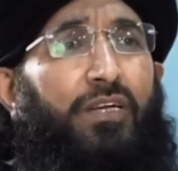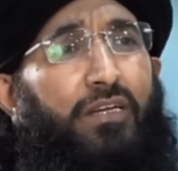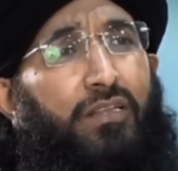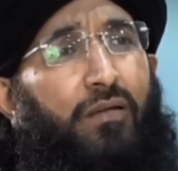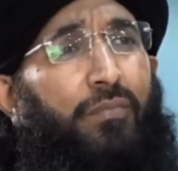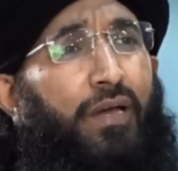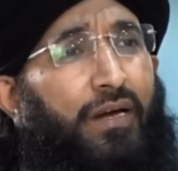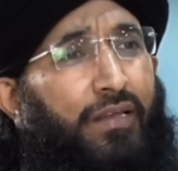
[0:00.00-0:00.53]
सफर के
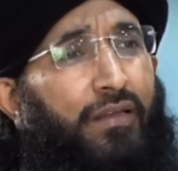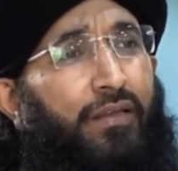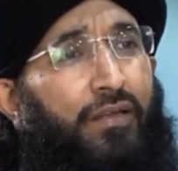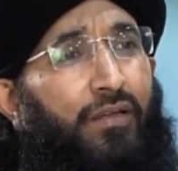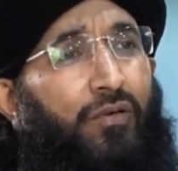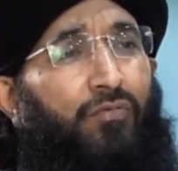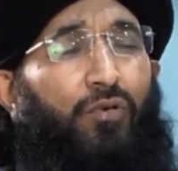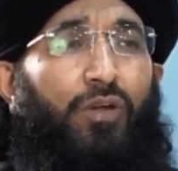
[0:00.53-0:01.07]
दरमियान
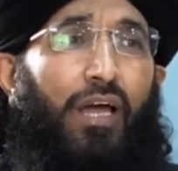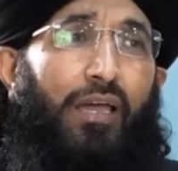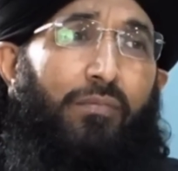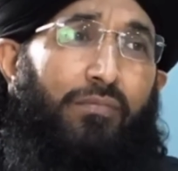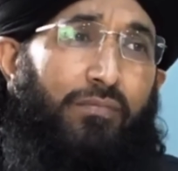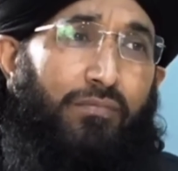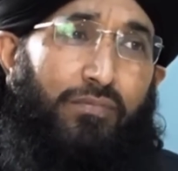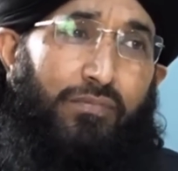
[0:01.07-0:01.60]
वो
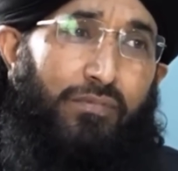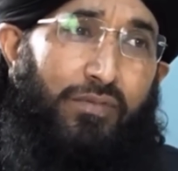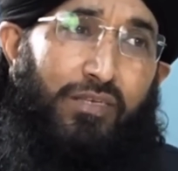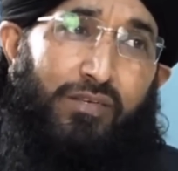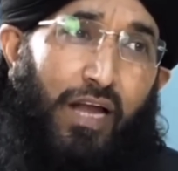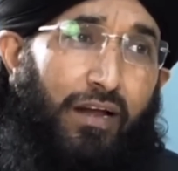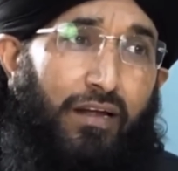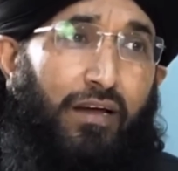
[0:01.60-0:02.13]
टाइम
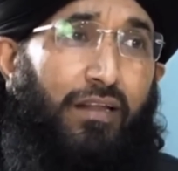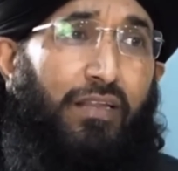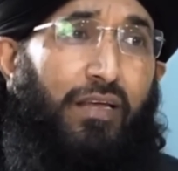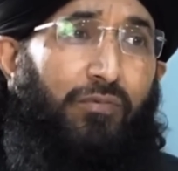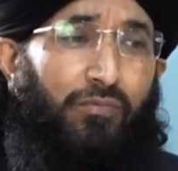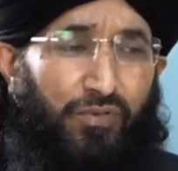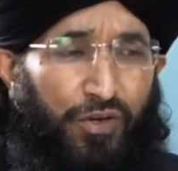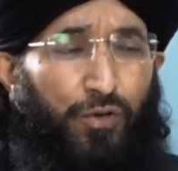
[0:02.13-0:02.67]
डिसाइड करते
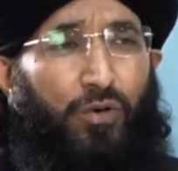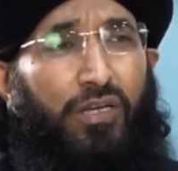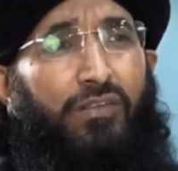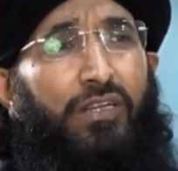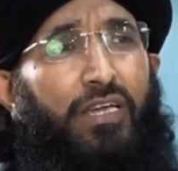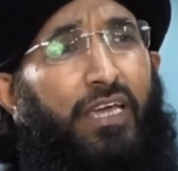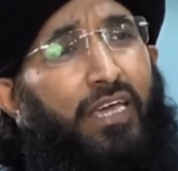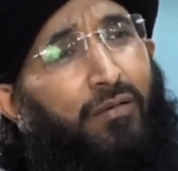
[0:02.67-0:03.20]
हैं वीडियो के
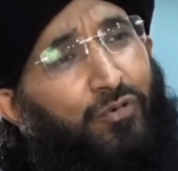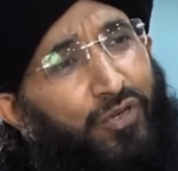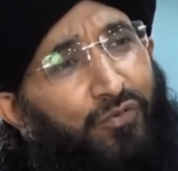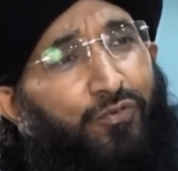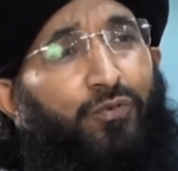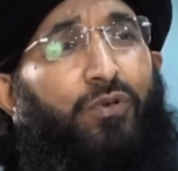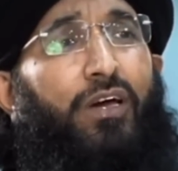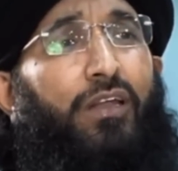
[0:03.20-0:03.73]
जरिए या मुझे
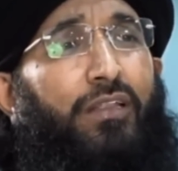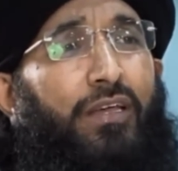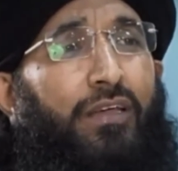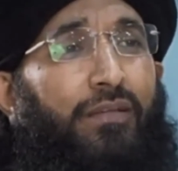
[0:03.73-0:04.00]
फोन कर